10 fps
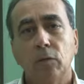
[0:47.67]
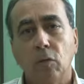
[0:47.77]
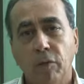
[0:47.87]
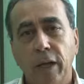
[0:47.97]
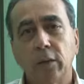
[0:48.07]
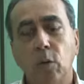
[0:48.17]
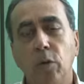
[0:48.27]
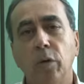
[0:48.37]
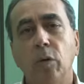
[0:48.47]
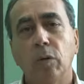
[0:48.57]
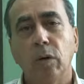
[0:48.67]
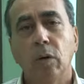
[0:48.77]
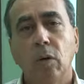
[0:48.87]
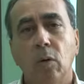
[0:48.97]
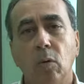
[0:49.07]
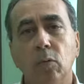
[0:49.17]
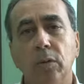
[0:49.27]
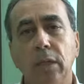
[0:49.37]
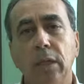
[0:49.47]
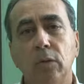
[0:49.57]
Sowjetunion
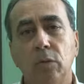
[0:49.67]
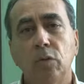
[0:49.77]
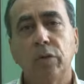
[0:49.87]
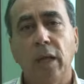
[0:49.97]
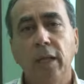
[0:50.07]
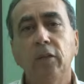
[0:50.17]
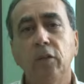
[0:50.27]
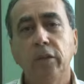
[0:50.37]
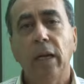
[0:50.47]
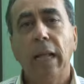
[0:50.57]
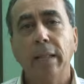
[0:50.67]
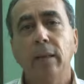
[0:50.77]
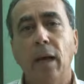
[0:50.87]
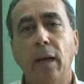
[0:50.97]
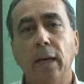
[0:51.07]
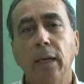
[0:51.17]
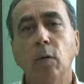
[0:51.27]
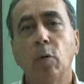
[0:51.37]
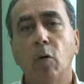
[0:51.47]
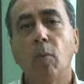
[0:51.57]
und die sozialistischen Länder in
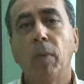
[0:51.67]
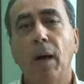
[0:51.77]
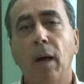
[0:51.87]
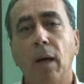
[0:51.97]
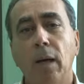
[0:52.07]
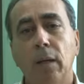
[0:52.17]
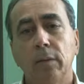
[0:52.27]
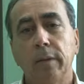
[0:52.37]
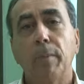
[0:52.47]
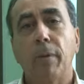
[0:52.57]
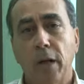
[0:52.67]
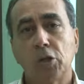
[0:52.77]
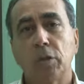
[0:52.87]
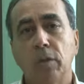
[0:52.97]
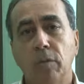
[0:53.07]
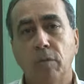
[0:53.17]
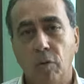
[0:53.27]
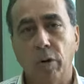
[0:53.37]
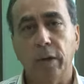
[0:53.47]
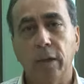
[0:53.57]
Europa zerbrechen
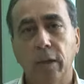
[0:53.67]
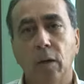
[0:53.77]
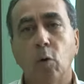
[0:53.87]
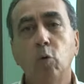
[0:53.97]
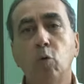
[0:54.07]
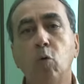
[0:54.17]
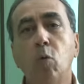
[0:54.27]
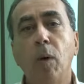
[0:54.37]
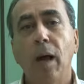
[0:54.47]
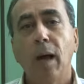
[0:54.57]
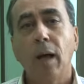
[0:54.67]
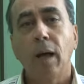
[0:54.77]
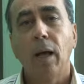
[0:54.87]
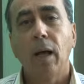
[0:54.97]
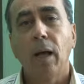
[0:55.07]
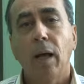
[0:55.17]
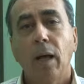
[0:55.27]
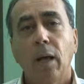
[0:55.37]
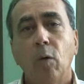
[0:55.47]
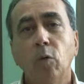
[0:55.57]
wurden. Und Kuba
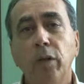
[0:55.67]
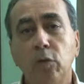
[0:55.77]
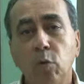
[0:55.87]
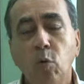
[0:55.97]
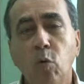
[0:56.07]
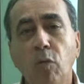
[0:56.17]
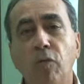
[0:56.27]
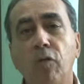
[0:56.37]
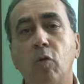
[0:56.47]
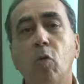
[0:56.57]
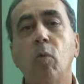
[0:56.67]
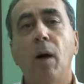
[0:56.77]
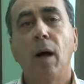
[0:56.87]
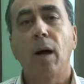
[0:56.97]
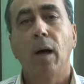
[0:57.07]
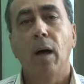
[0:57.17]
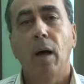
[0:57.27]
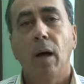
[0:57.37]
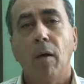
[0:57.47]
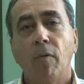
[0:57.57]
und die Zukunft Kuba
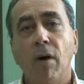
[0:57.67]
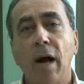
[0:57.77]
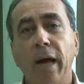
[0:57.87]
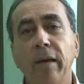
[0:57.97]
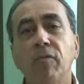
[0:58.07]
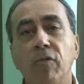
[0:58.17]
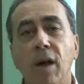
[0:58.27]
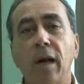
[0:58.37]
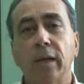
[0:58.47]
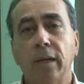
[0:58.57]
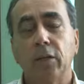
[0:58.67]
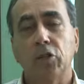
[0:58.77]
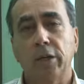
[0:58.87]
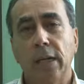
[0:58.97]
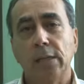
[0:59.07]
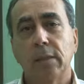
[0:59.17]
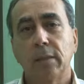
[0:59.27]
war in Frage gestellt